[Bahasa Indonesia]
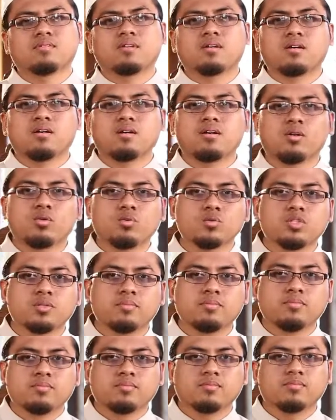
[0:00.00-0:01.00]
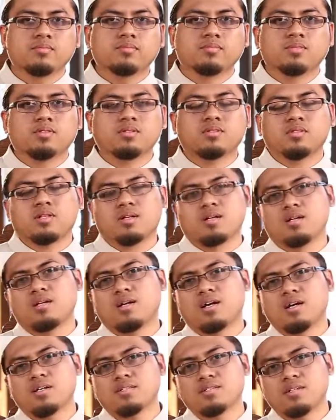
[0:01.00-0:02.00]
terkadang ujub,
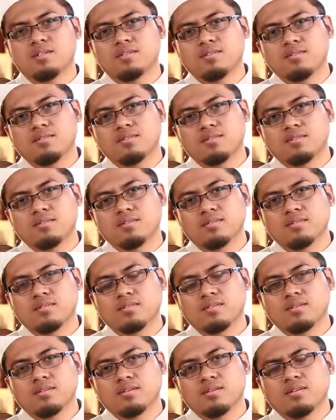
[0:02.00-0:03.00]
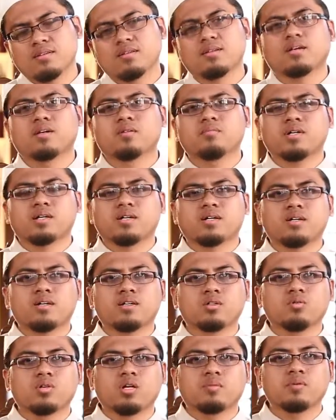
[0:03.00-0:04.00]
terkadang hasad, Nah, maka
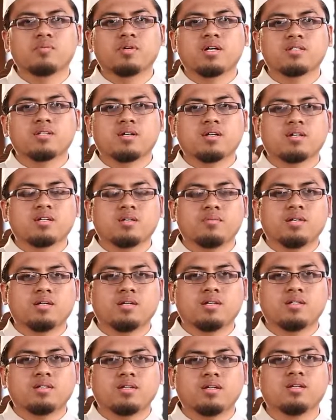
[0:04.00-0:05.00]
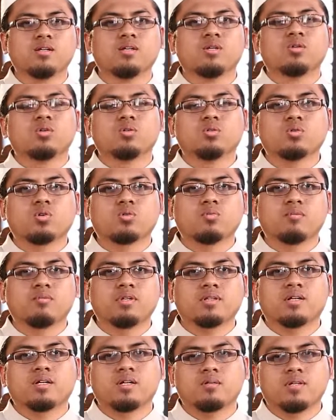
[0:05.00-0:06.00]
dari itu Nabi mengajarkan kepada kita untuk
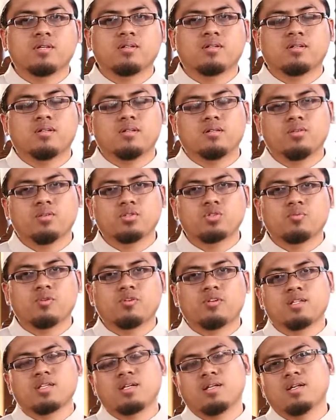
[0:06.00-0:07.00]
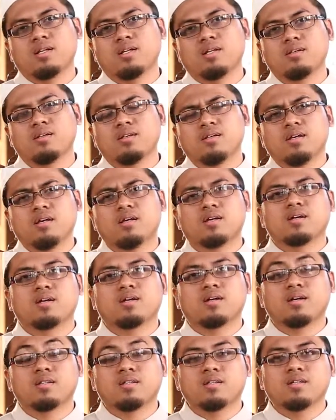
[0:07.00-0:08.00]
meminta kepada Allah Subhanahu wa taala
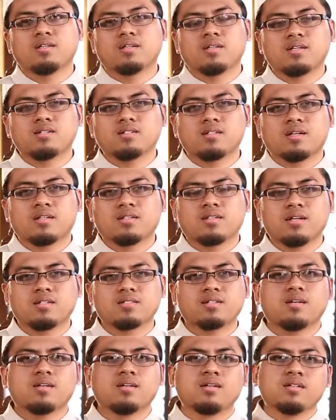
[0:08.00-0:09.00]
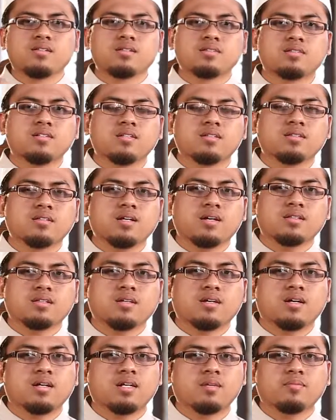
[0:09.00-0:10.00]
agar hati kita senantiasa cinta
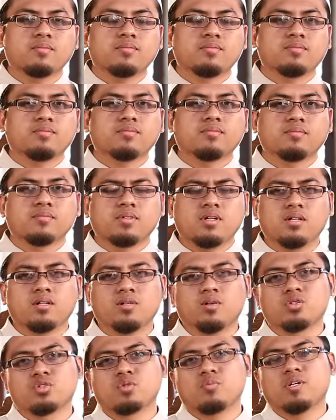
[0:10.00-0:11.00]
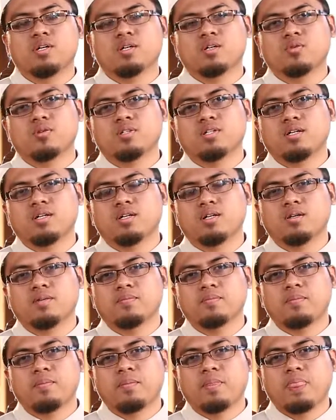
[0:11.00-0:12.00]
terhadap Allah Subhanahu wa taala.
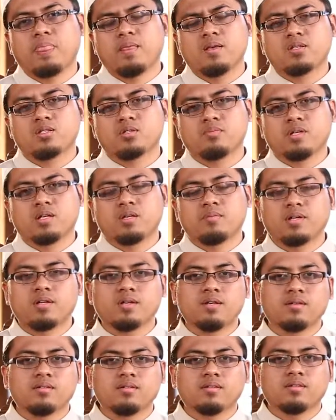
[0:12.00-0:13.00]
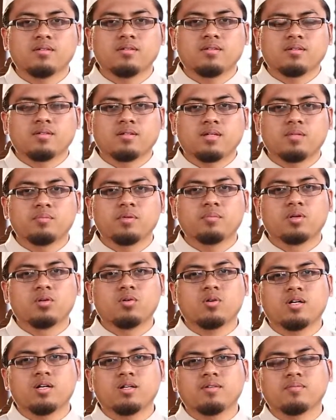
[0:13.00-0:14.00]
Sebagaimana Nabi
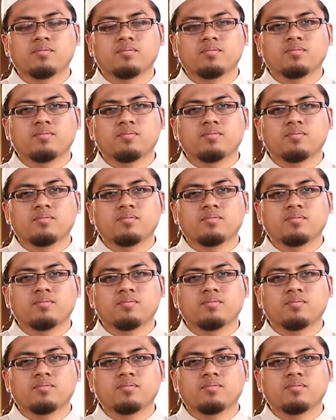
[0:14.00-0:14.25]
berdoa,